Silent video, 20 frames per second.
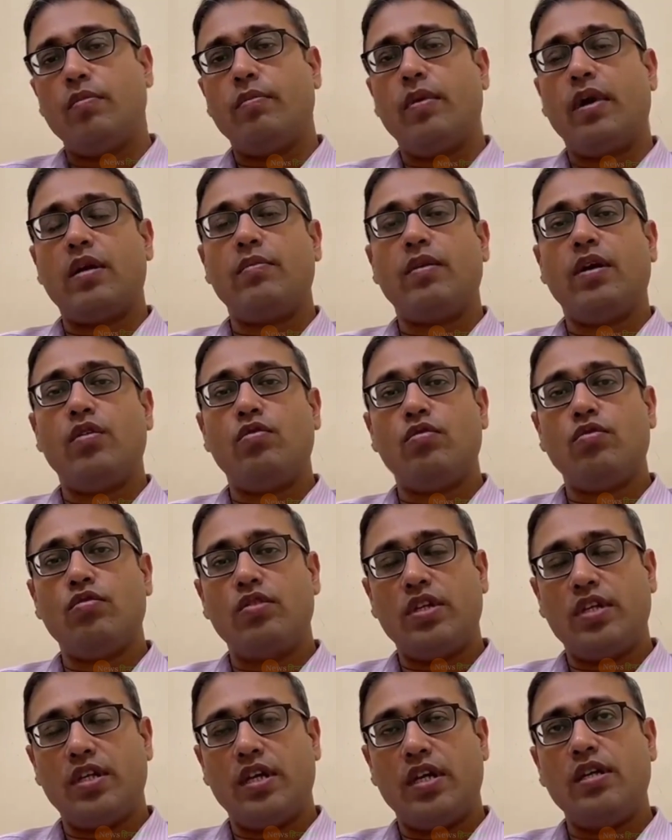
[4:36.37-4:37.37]
तो मैं बार बार
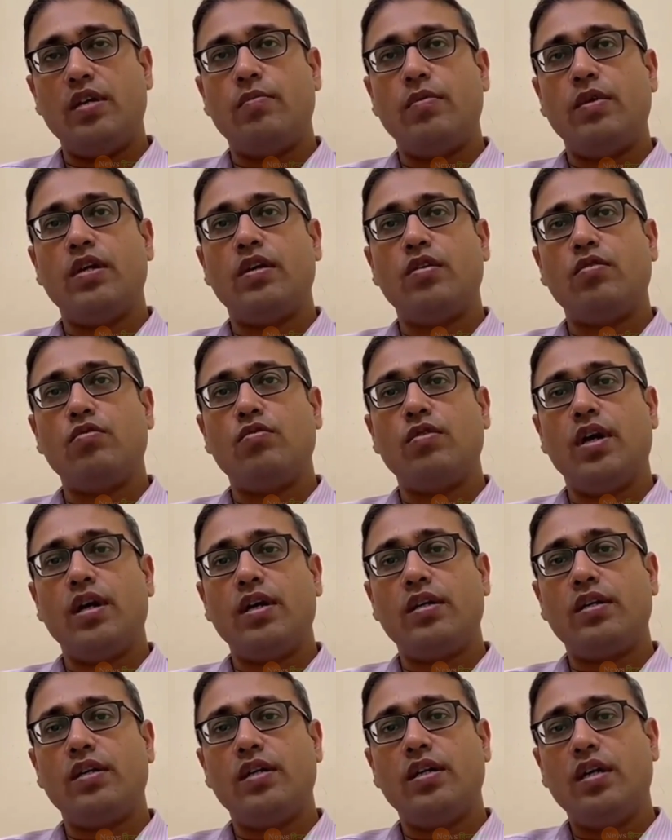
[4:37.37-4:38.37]
लोगों से यही अपील
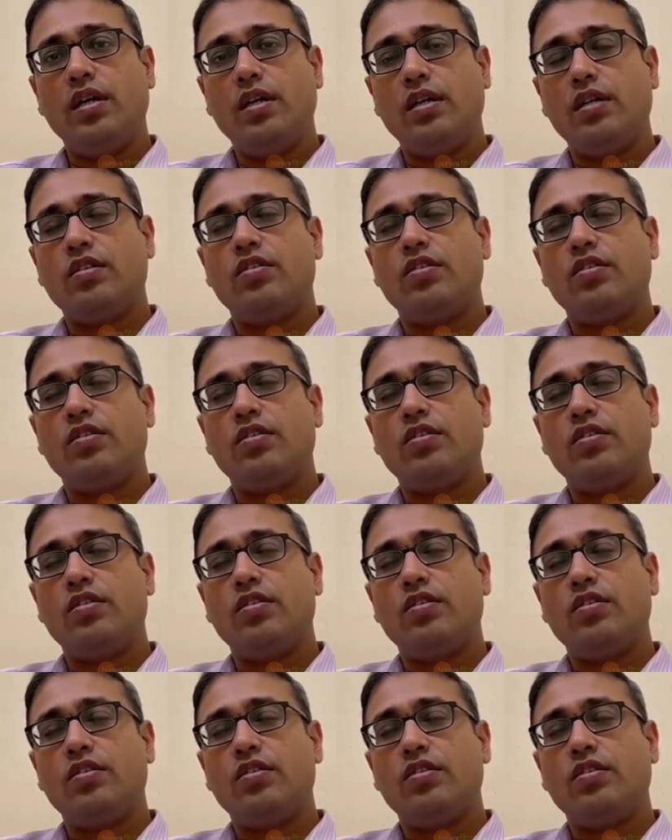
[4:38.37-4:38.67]
करूँगा कि